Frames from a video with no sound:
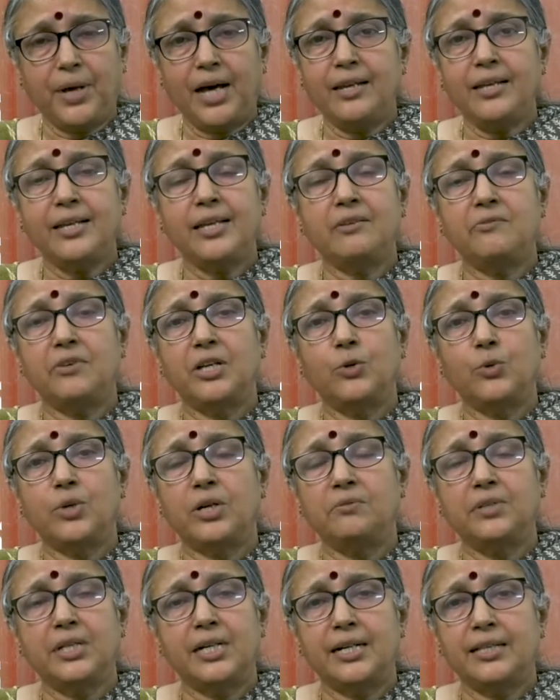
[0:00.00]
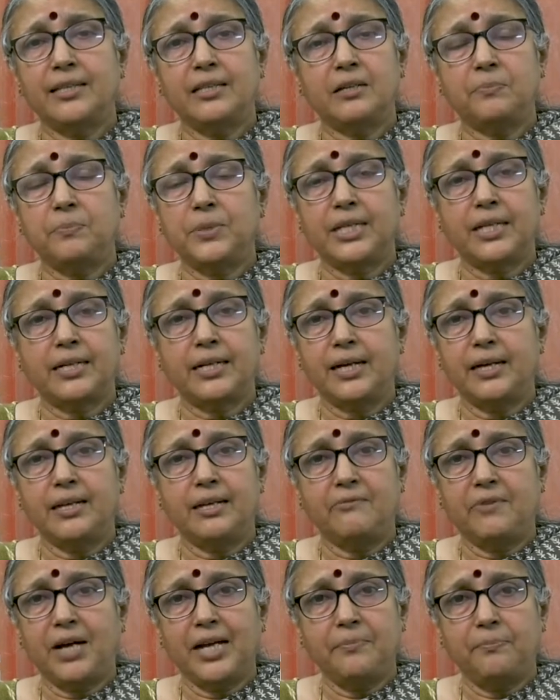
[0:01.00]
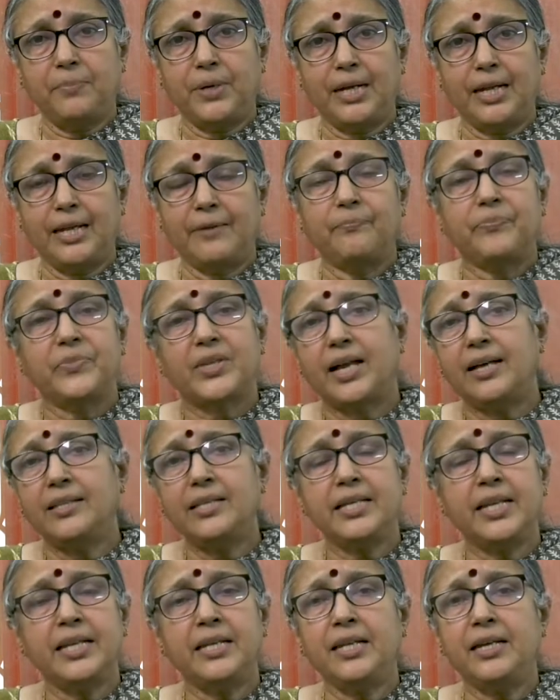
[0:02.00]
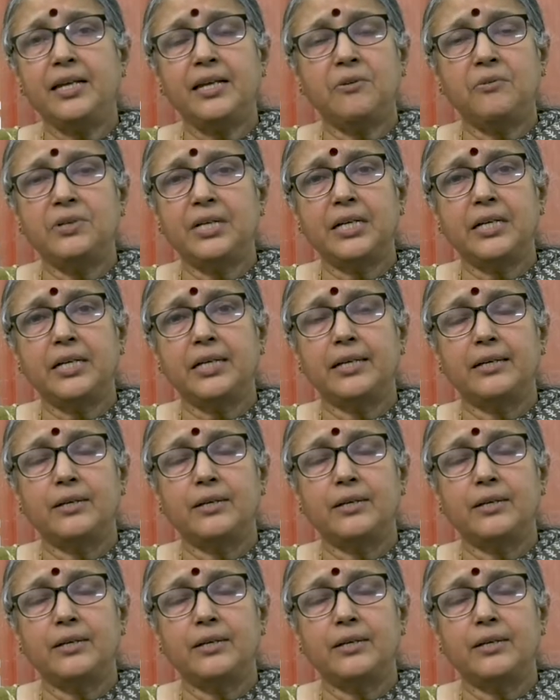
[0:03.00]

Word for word: பாலியல் வல்லுறவு நடந்திருப்பதற்கான வாய்ப்பில்லை அதுக்கு என்ன அவங்க